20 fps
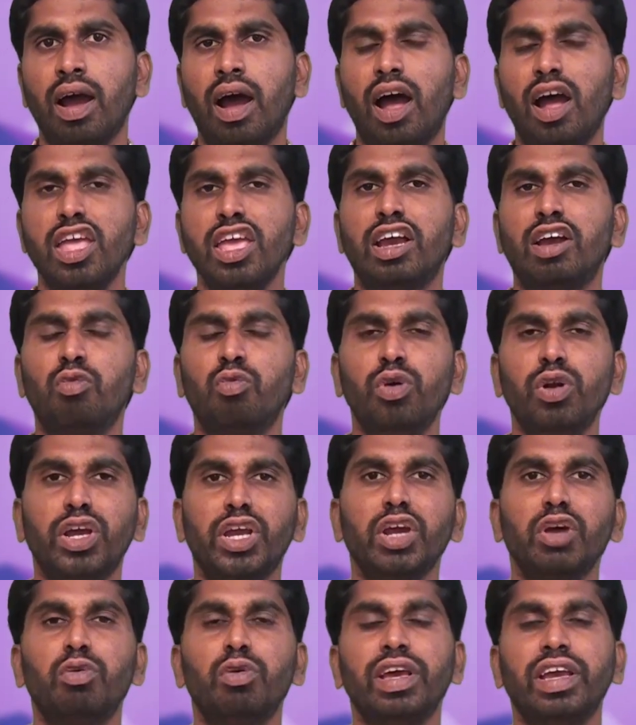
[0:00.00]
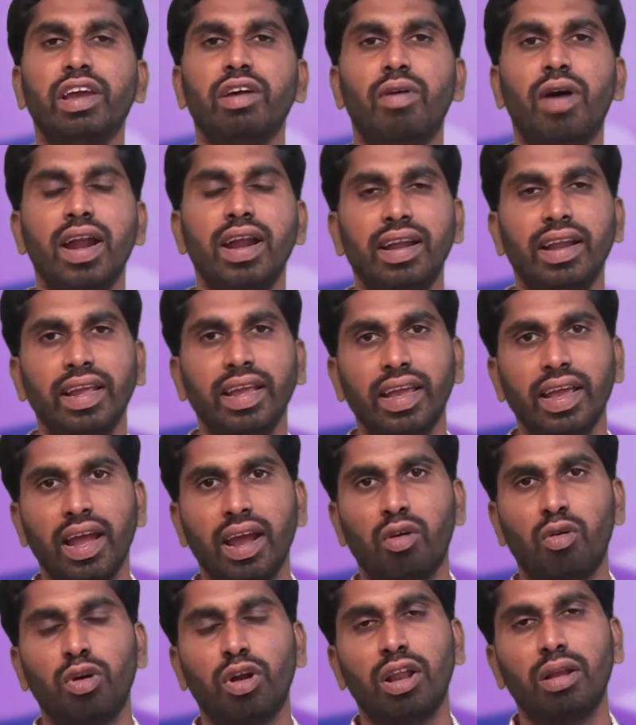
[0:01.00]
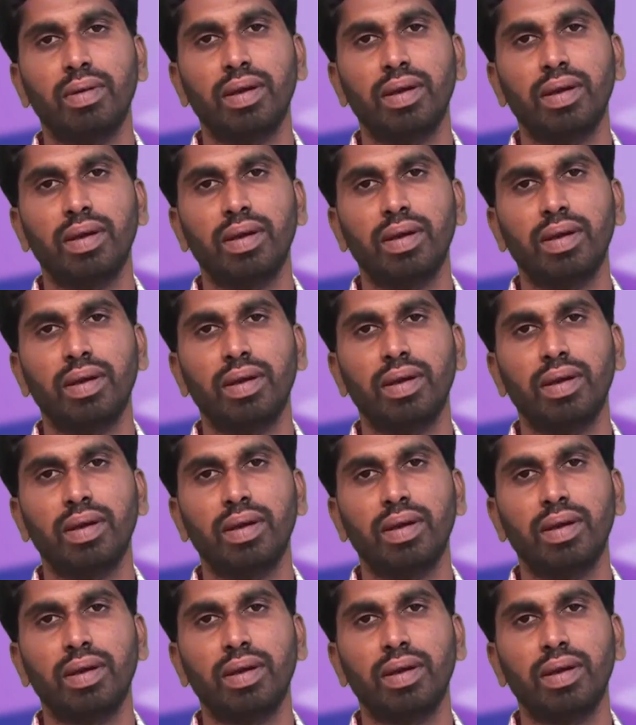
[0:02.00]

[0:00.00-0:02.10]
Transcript: ఆ యొక్క ఉడికే ఉడికే వాటిని ఆ కొండల